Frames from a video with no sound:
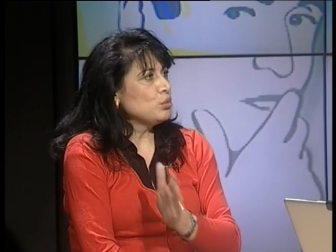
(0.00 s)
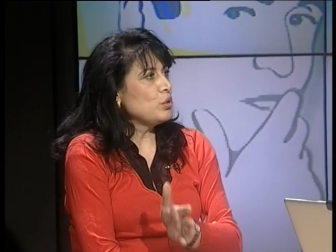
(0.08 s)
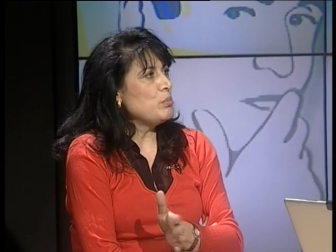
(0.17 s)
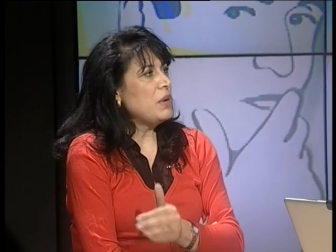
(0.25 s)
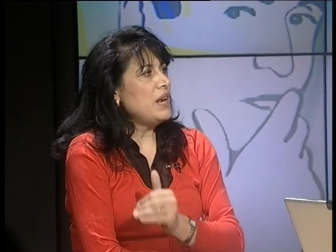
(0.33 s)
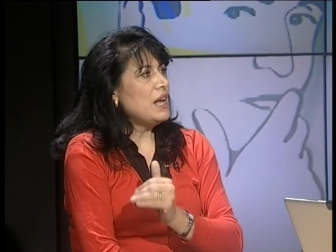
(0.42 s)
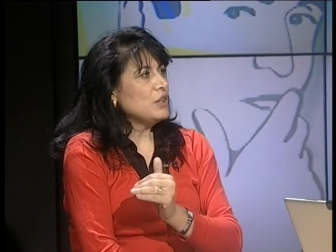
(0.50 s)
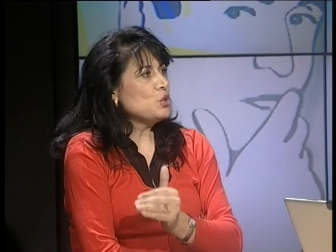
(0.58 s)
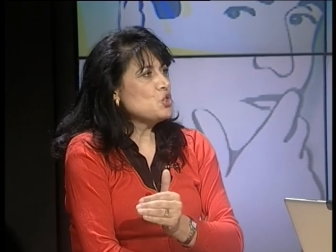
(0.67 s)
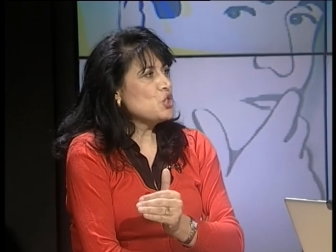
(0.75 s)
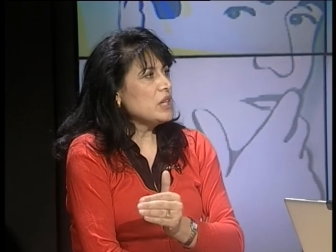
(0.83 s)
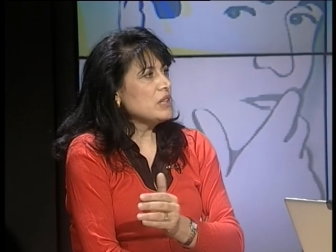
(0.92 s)
tutto imballato
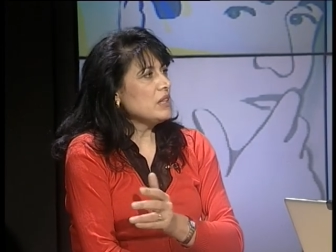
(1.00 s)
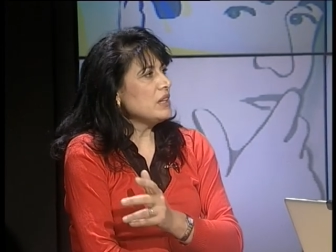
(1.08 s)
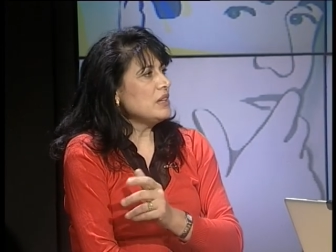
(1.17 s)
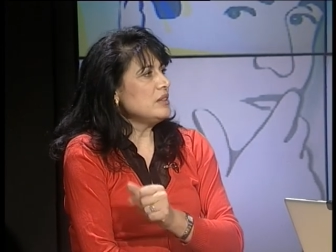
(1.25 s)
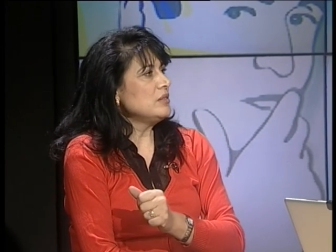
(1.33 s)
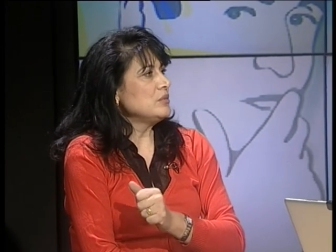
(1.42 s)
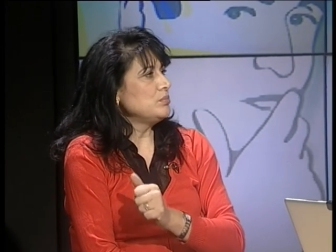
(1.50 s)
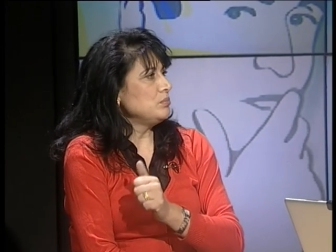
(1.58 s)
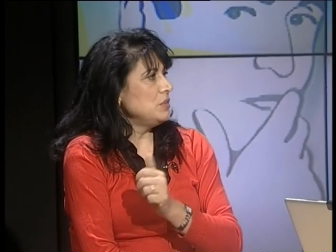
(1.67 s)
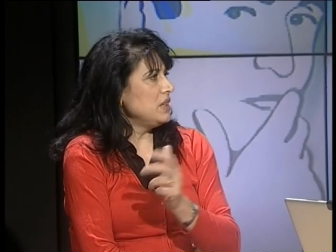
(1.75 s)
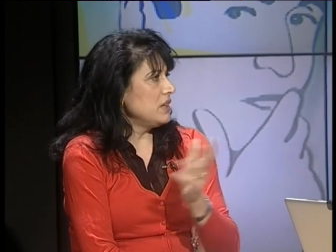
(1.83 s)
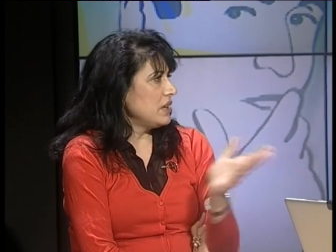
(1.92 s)
eccetera,
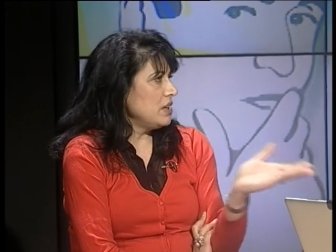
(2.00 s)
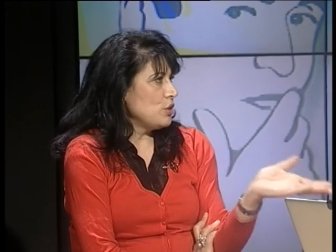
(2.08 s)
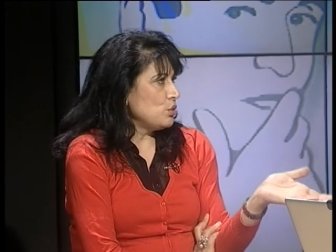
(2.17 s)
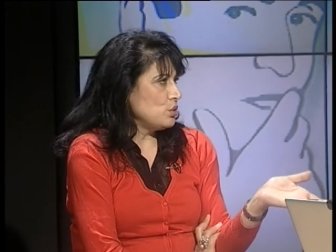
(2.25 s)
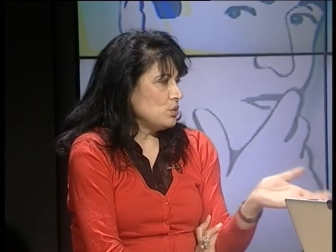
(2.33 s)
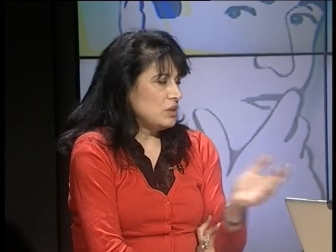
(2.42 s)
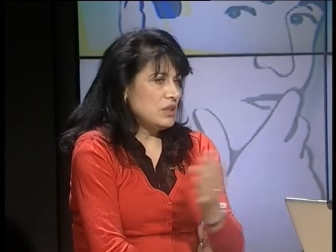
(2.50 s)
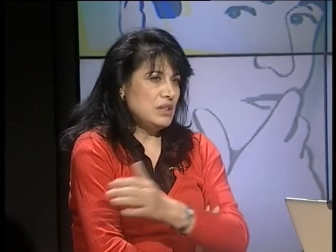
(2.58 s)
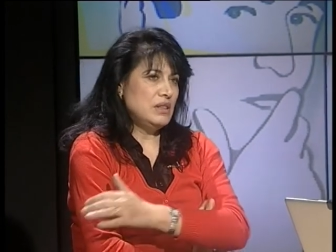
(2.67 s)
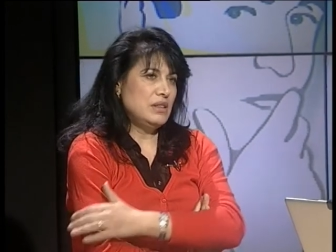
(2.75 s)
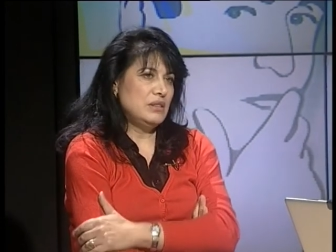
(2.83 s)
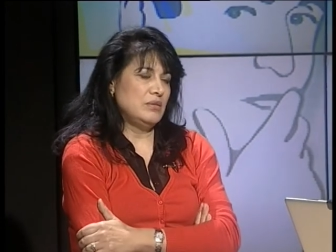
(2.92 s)
mi reco
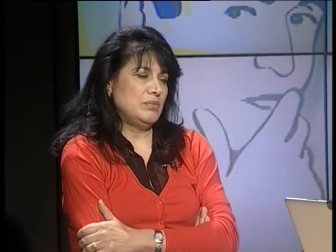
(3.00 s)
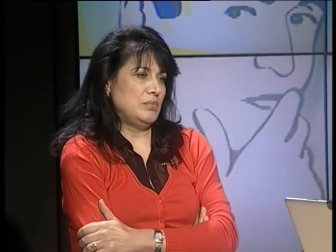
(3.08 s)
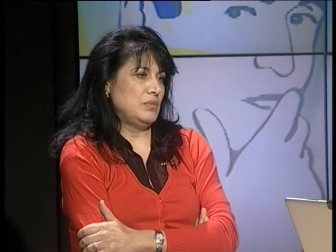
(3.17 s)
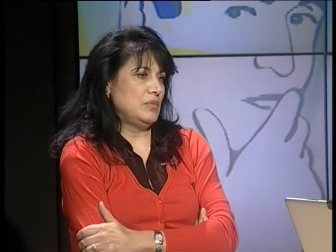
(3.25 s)
in,